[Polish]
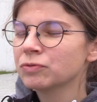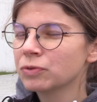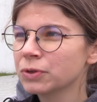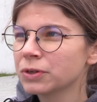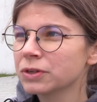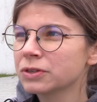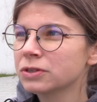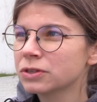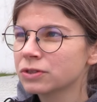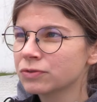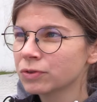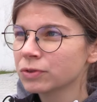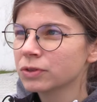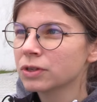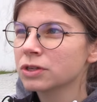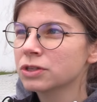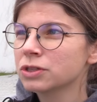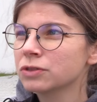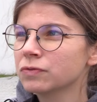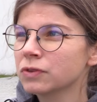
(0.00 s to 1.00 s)
W okresie
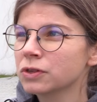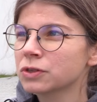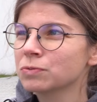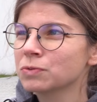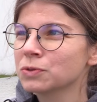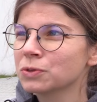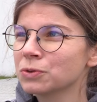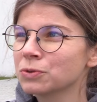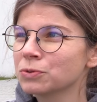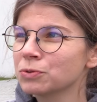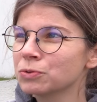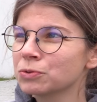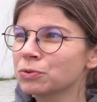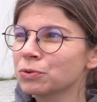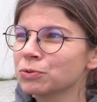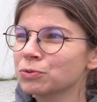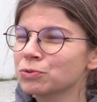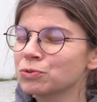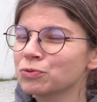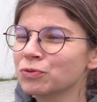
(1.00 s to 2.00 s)
świątecznym w naszym schronisku
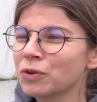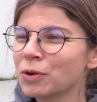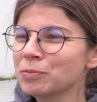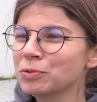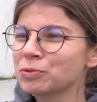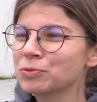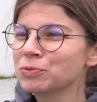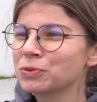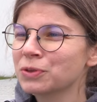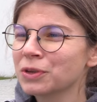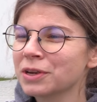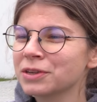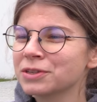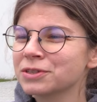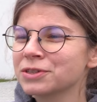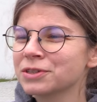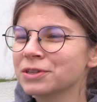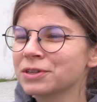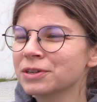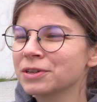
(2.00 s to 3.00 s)
odczuwamy
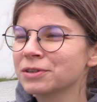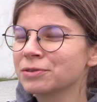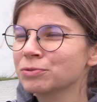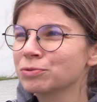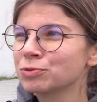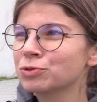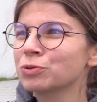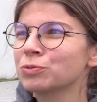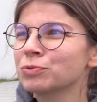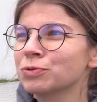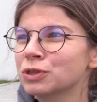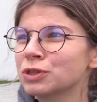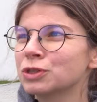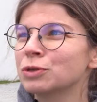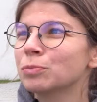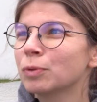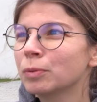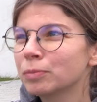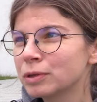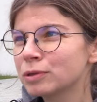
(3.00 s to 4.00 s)
tutaj, że dużo ludzi
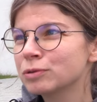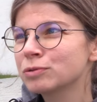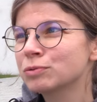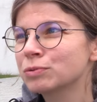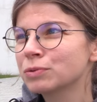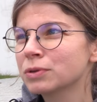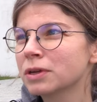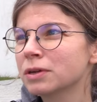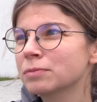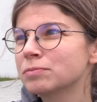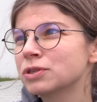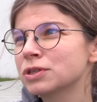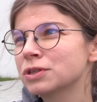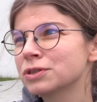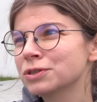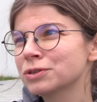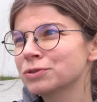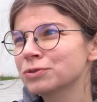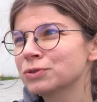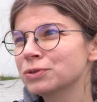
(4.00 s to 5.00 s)
się mobilizuje,
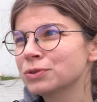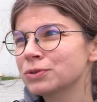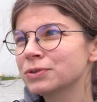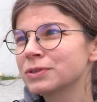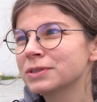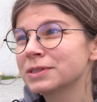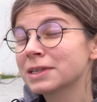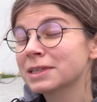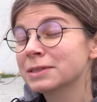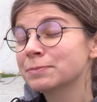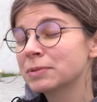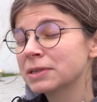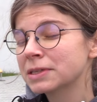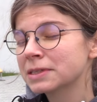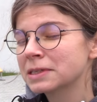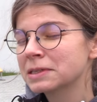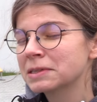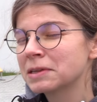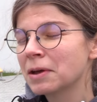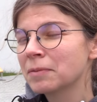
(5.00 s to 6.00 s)
przyjeżdża do schroniska z
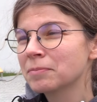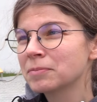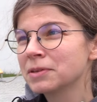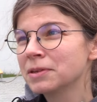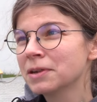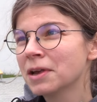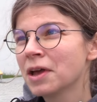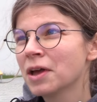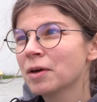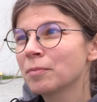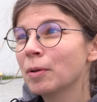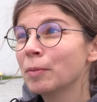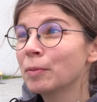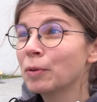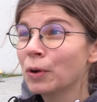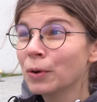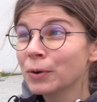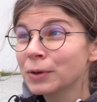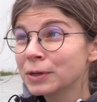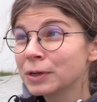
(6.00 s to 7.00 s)
prezentami.
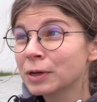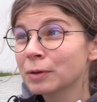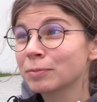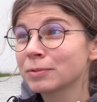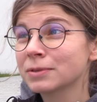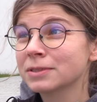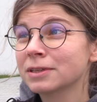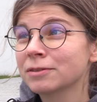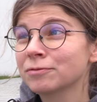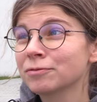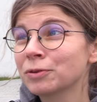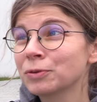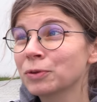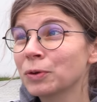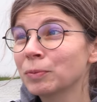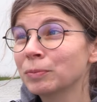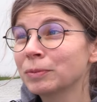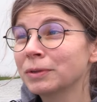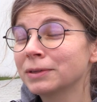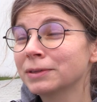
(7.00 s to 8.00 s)
Mamy choinkę
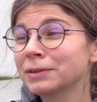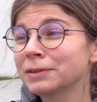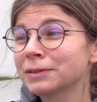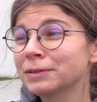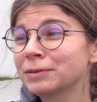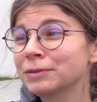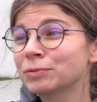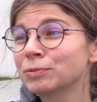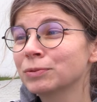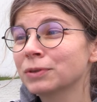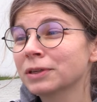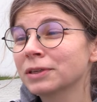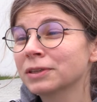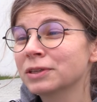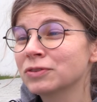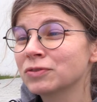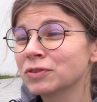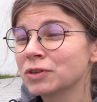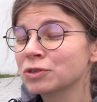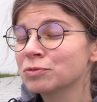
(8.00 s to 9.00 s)
postawioną e, tutaj
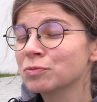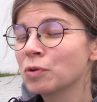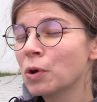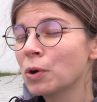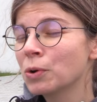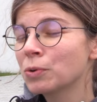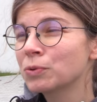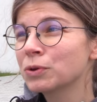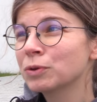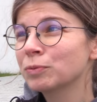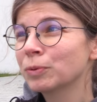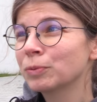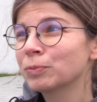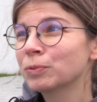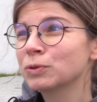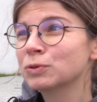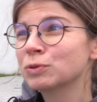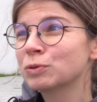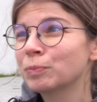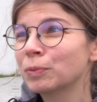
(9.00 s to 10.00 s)
też w naszym holu i po
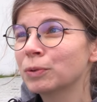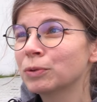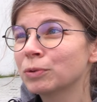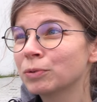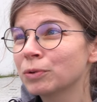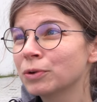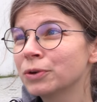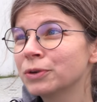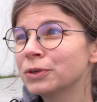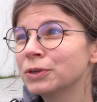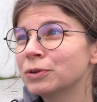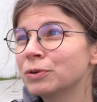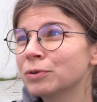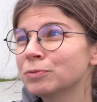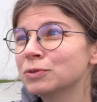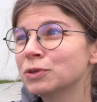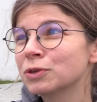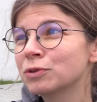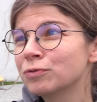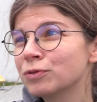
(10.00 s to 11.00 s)
prostu pod tą
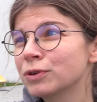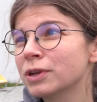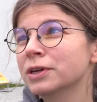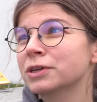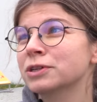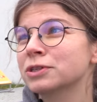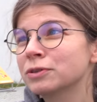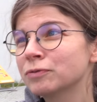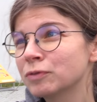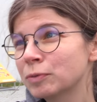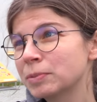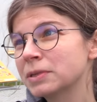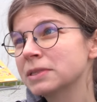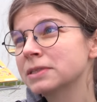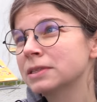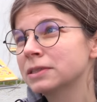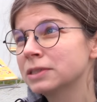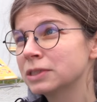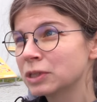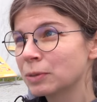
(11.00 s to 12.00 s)
choinką co chwilę jakieś nowe
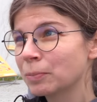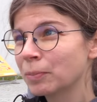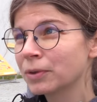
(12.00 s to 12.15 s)
prezenty się